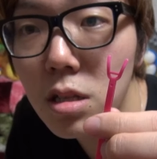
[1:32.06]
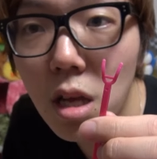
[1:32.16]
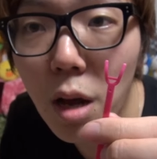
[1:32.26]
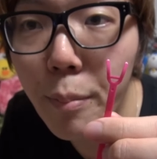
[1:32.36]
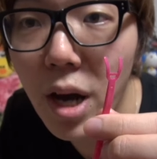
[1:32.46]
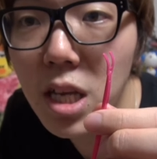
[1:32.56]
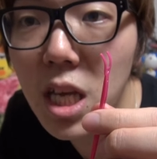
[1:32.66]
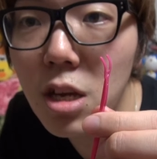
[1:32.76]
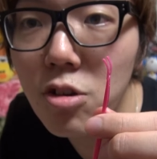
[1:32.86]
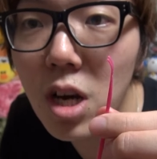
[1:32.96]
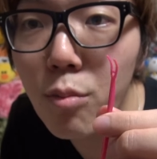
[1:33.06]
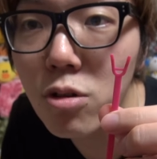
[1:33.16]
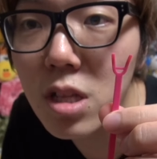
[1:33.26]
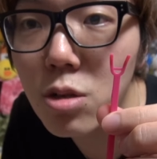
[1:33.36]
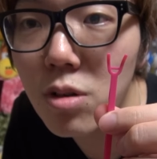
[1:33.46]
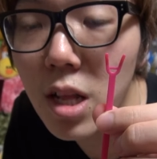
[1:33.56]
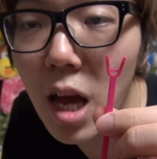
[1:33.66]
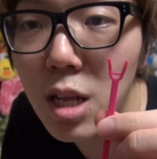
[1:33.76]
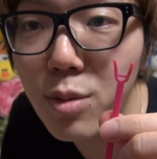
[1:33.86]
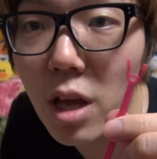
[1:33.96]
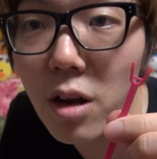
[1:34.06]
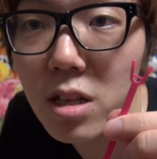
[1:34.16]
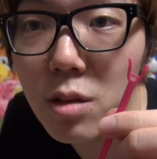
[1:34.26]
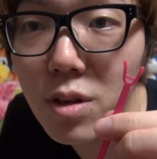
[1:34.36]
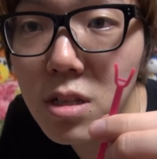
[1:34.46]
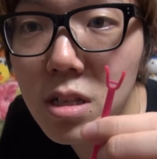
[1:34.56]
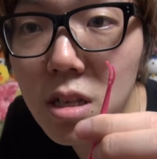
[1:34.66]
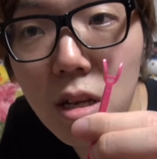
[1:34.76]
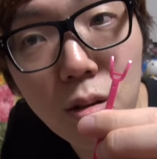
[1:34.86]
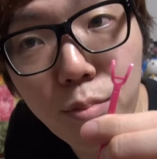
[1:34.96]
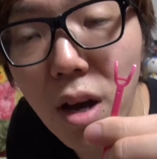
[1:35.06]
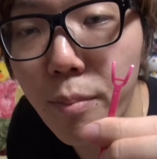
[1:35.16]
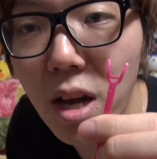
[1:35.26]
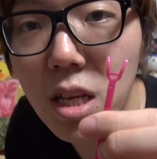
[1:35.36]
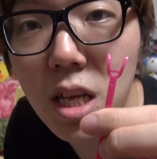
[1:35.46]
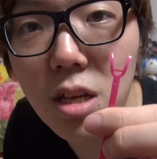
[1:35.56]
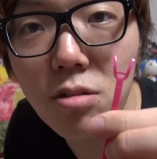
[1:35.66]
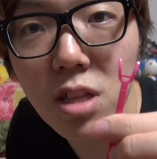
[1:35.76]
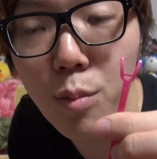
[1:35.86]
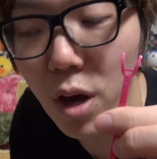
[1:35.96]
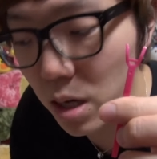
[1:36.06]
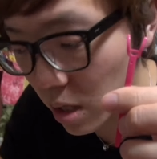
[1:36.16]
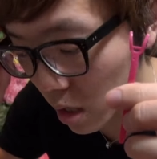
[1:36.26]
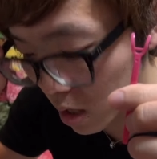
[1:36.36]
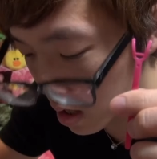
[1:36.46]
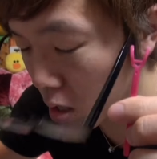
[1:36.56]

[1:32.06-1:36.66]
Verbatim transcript: う。なんかバイキンくんが持ってそうな槍みたいなの入ってます。バイ、バイキンくんって意味わかんないか。